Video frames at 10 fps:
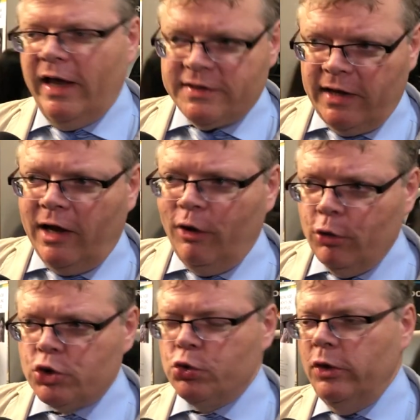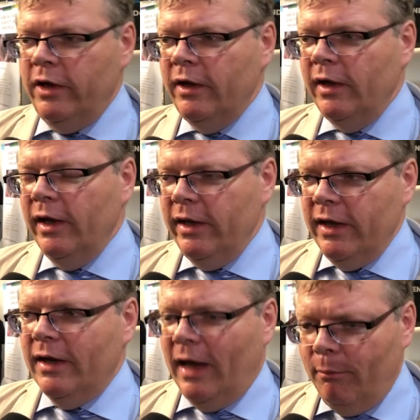Die SRH-Hochschule
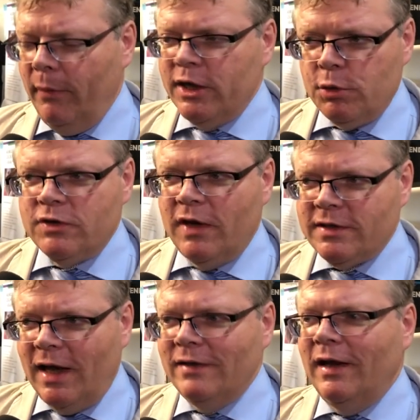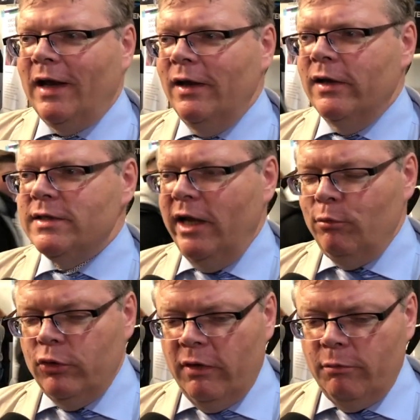hier in Hamm beispielsweise hat ein anderes
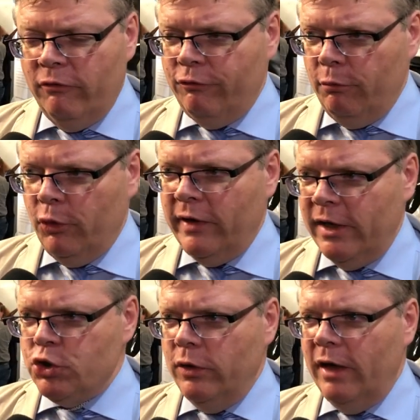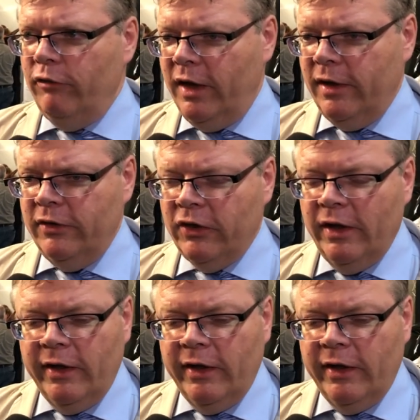Lehrmodell ähm, schon entwickelt.